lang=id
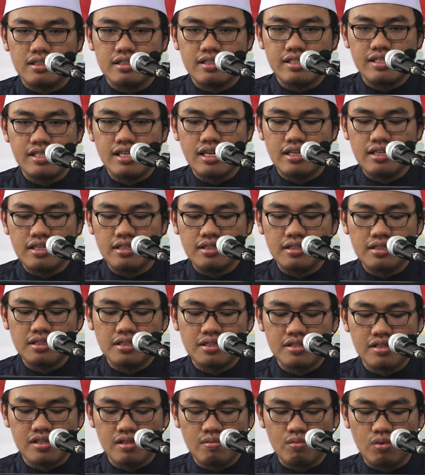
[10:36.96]
janin
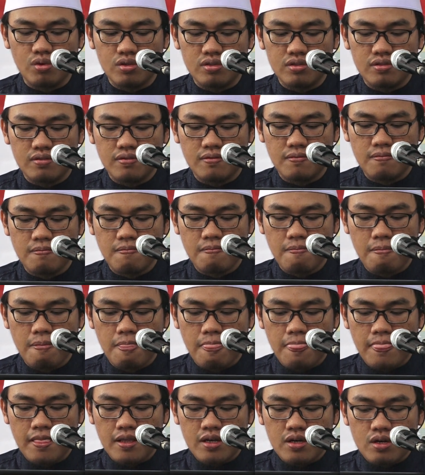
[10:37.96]
tersebut
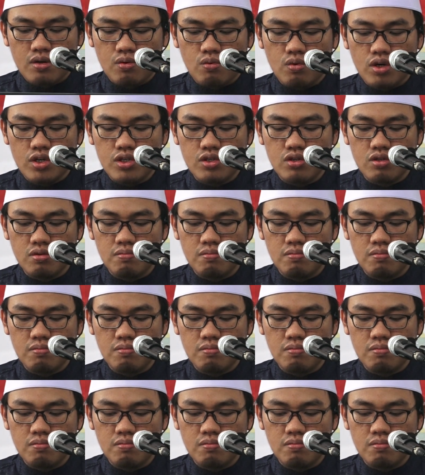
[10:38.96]
wa